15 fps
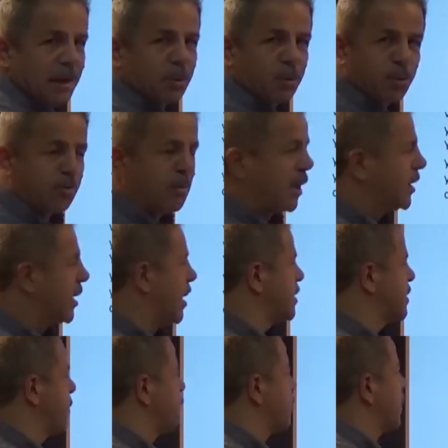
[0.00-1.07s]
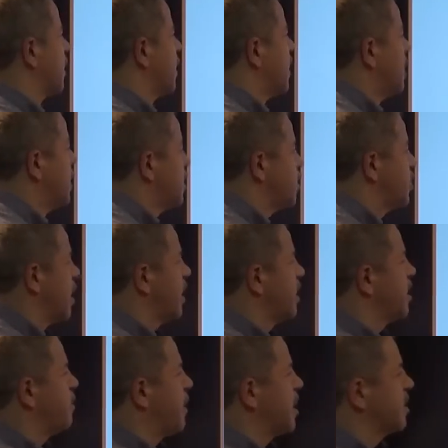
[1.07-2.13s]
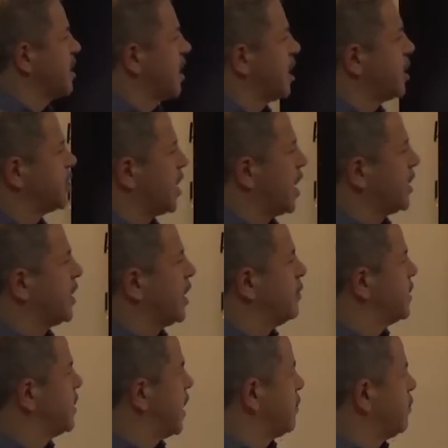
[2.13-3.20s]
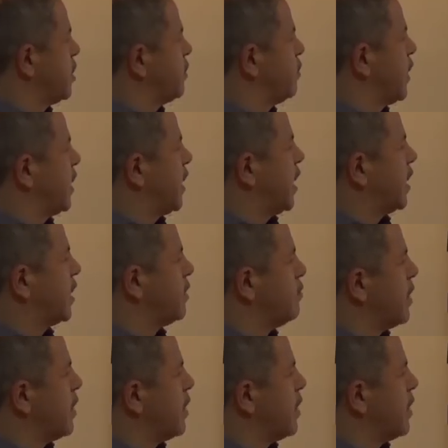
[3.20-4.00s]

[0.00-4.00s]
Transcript: de duyurmak lazım. Şehri baştan aşağı temizletmiş ve denetim